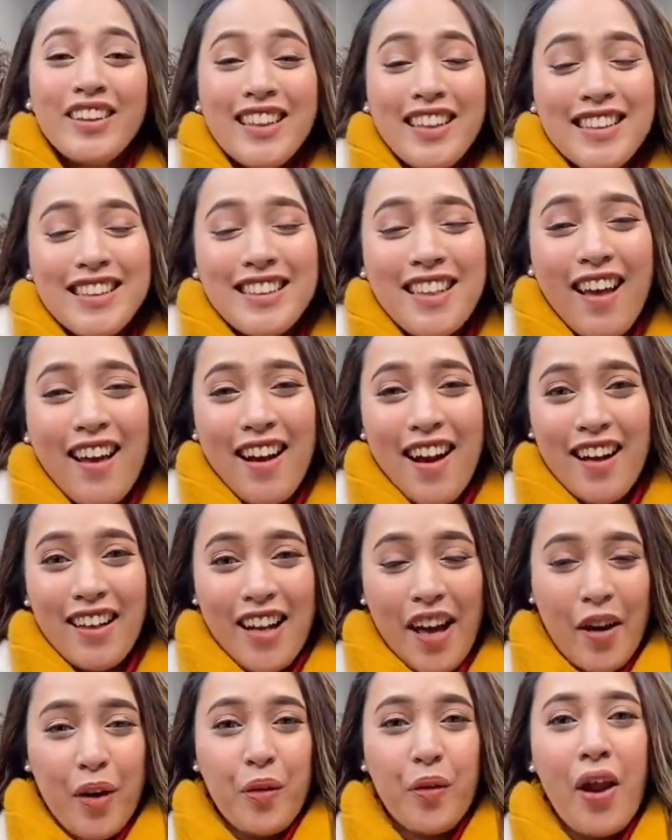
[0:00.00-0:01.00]
ya sekarang
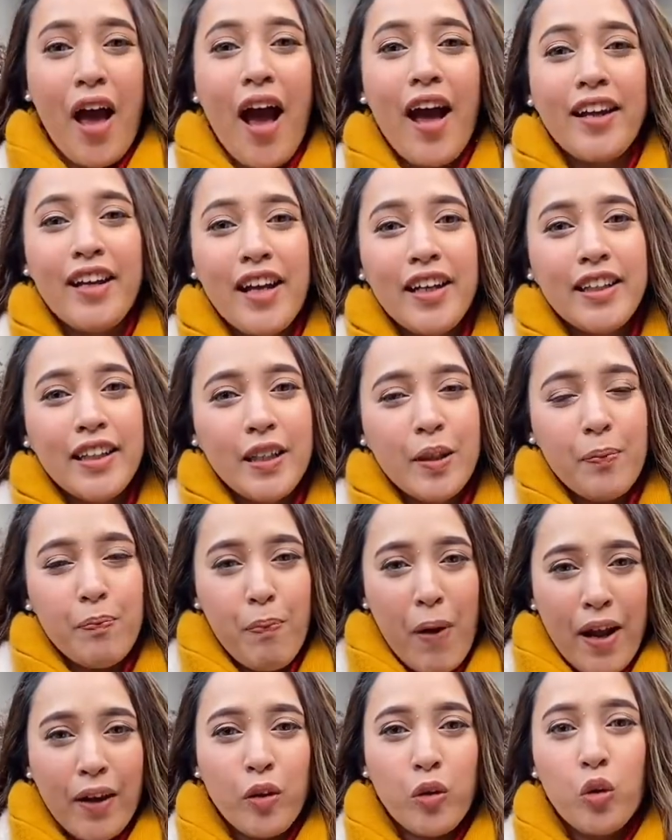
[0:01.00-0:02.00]
Dara udah ada di
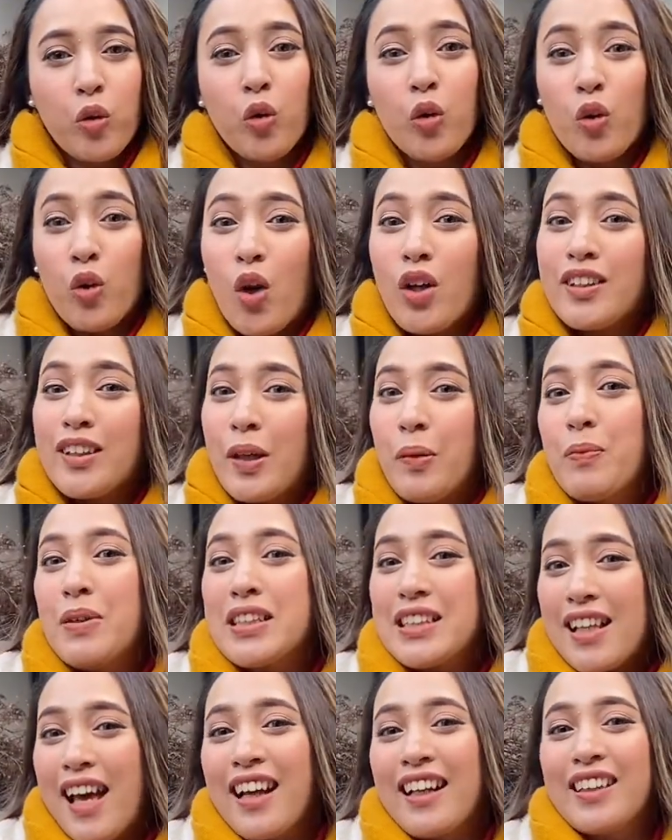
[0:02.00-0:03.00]
depan kuku klok
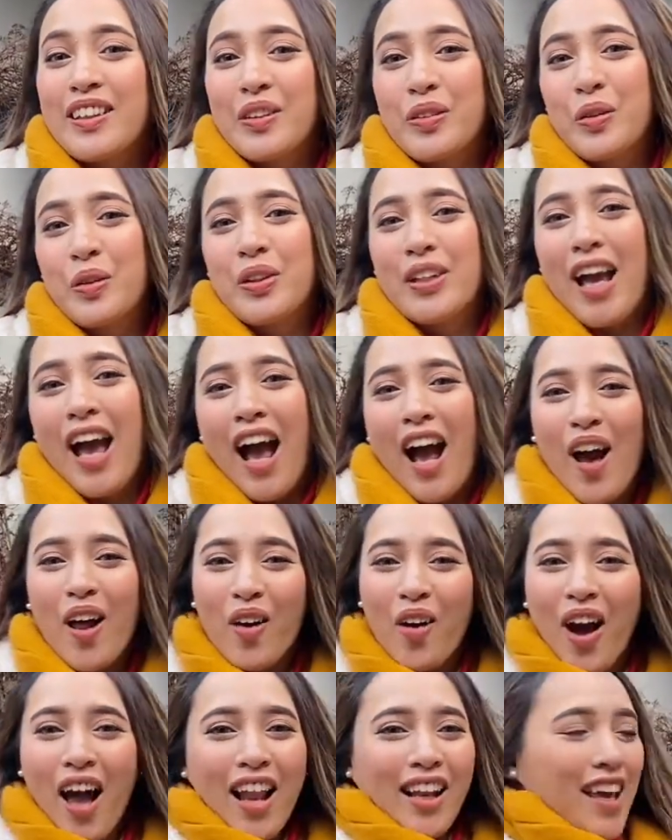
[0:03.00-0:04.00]
terbesar di dunia.
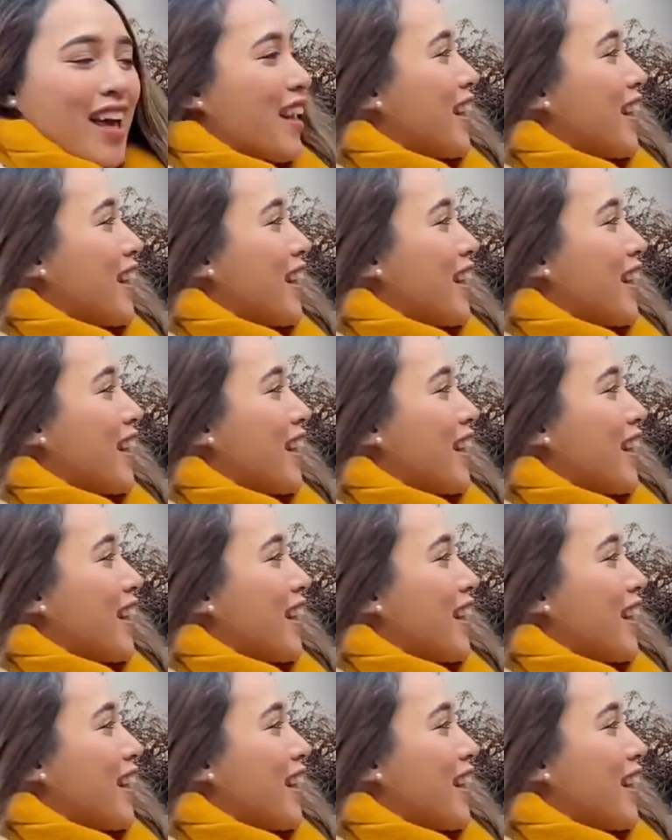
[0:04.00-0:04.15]
Kalau kalian